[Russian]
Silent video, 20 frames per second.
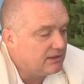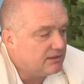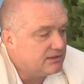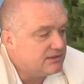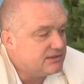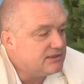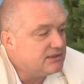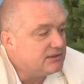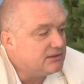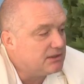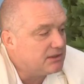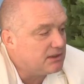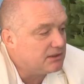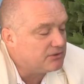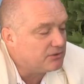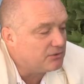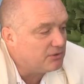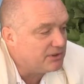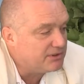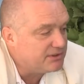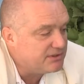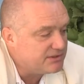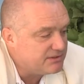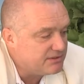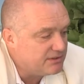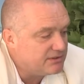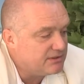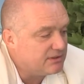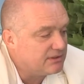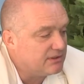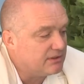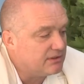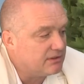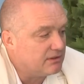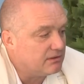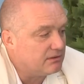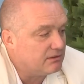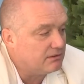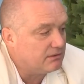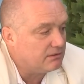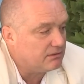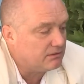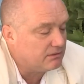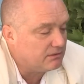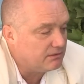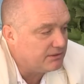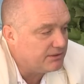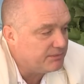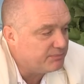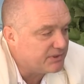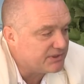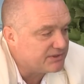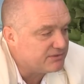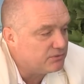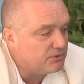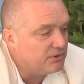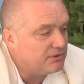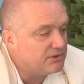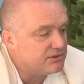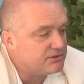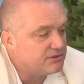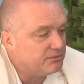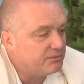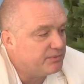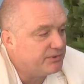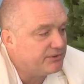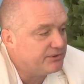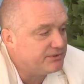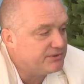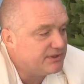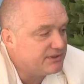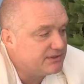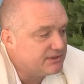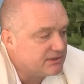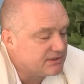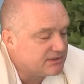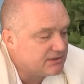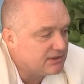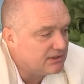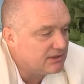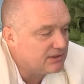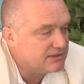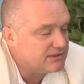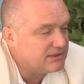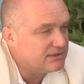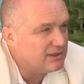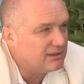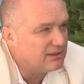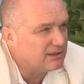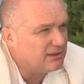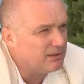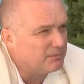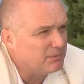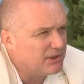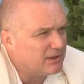силы, которые действительно не позволили, чтобы ее дети остались сиротами.